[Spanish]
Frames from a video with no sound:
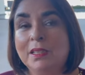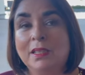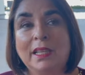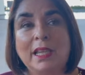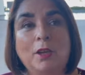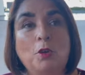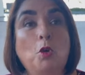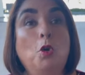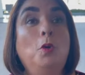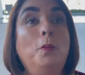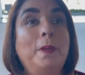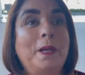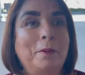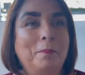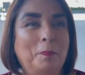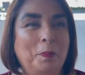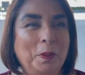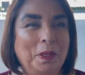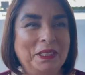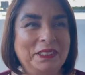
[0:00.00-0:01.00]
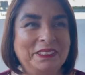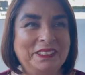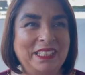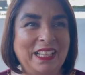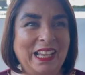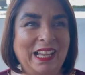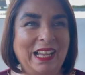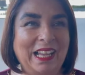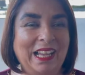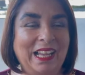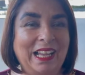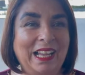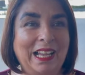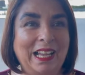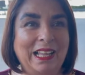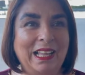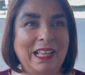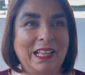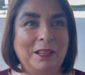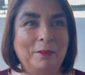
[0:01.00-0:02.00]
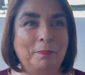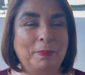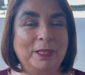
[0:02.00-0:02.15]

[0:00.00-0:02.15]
que cubren pues a,